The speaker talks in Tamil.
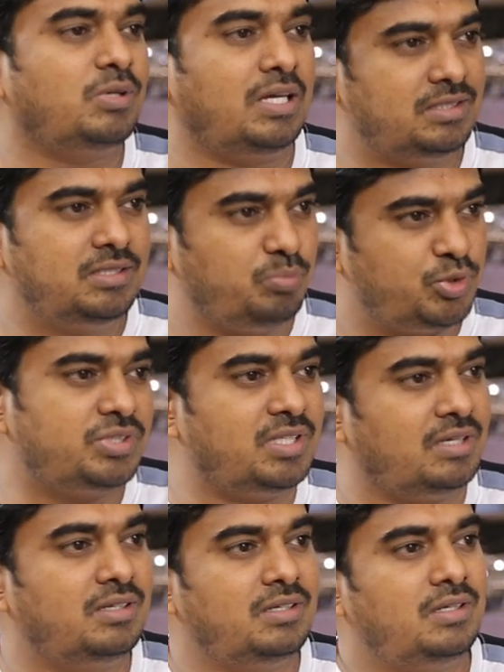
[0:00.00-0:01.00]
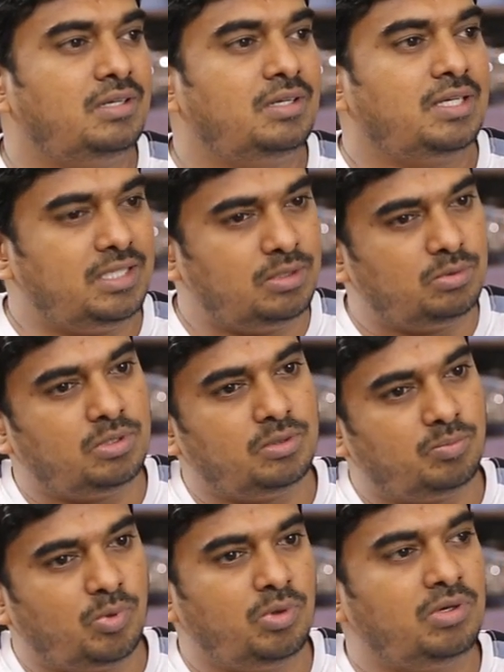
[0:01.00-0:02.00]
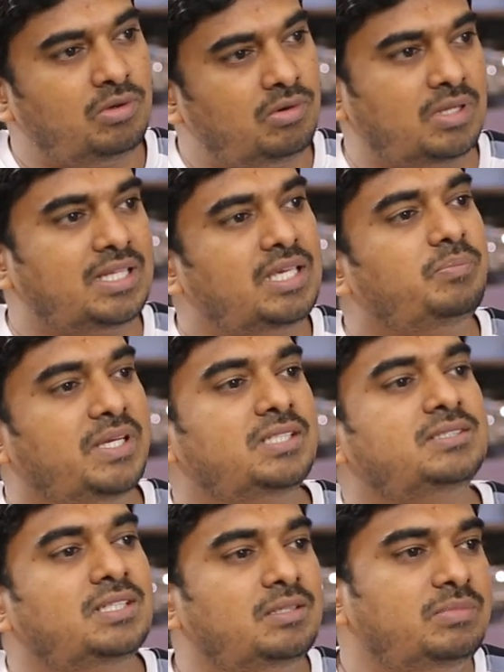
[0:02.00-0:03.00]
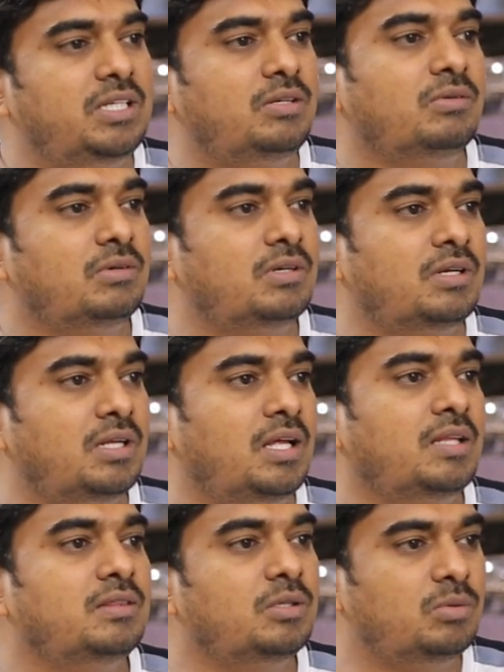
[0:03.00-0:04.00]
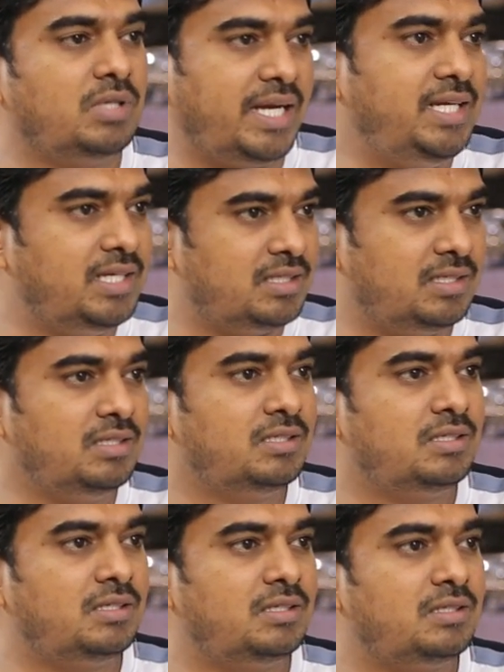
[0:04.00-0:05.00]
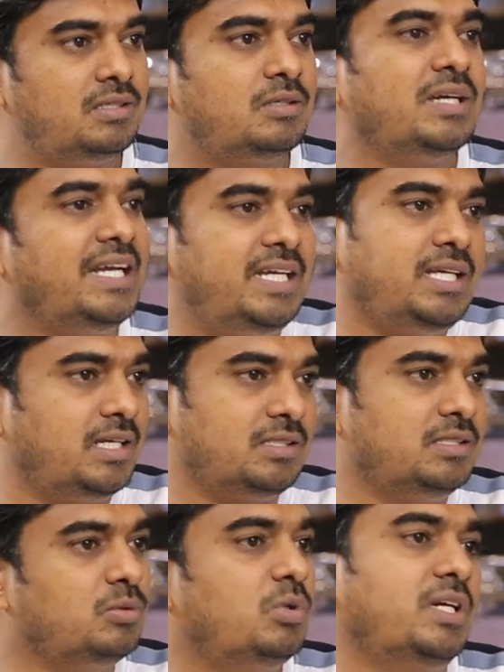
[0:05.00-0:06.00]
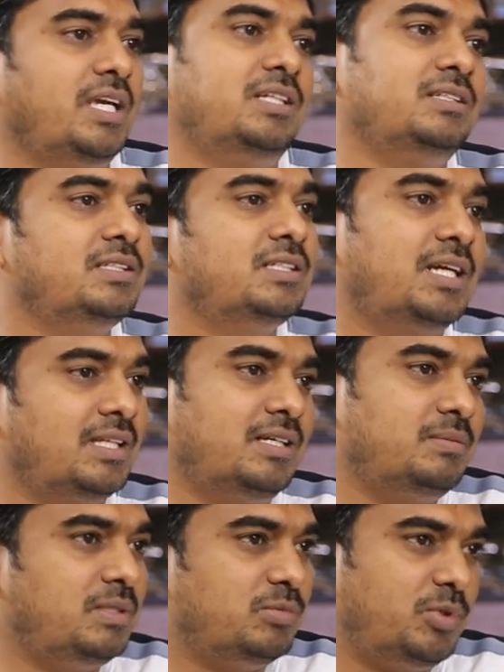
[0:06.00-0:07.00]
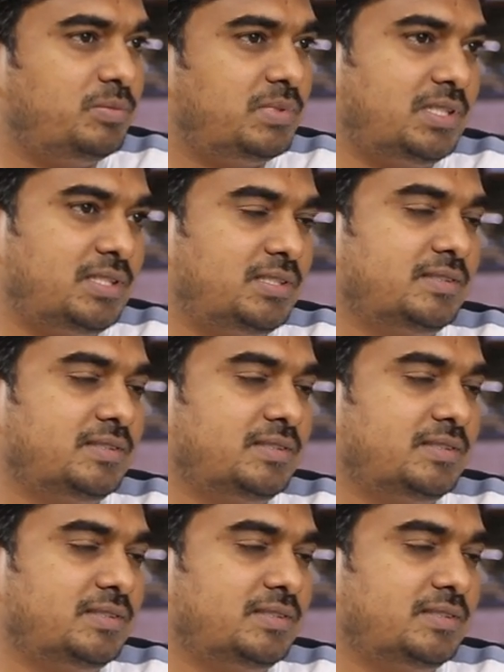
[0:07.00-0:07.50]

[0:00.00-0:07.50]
ஸோ அந்த புஷ் தான் இதை ஒரு பொன் குழந்தையே பேசினா எப்படி இருக்குன்ற அந்த ஒரு ஐடியா தான் ஹிட்டிங்காக இருந்தது ஓகே இது இது கதை அப்படின்னு முடிவு பண்ணுவோம்